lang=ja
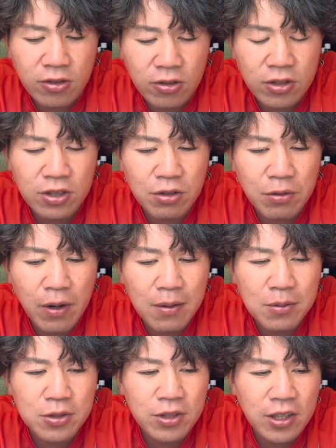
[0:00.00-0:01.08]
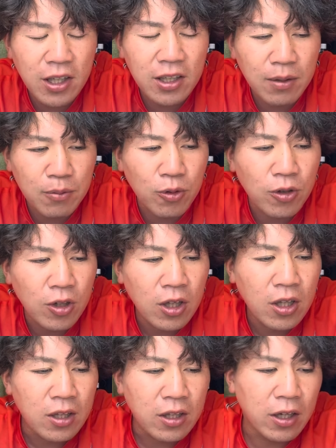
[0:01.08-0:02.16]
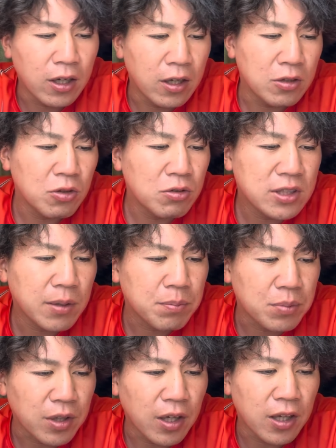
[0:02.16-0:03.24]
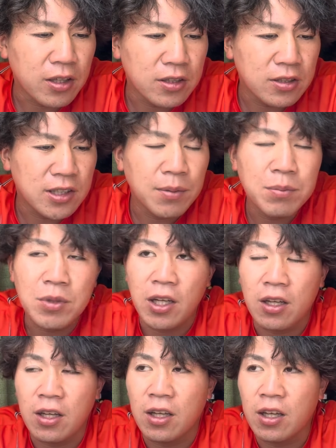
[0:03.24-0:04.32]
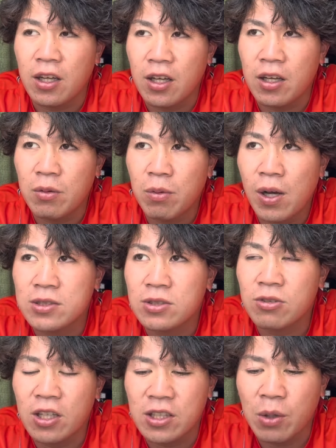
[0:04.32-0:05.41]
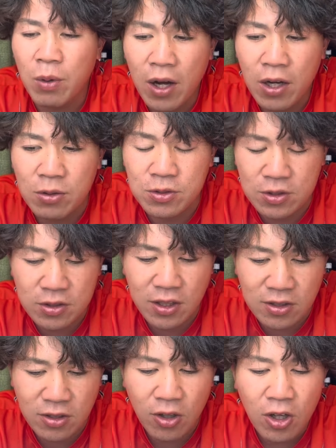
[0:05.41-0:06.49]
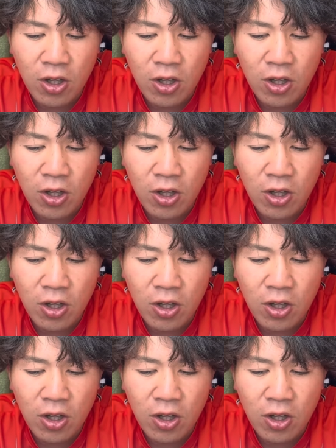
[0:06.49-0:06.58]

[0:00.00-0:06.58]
ほんで、そのフォアボールの出方も、えー、ノーステップで、全部ね、えー、ファースト側にね、ファール打つんですよ。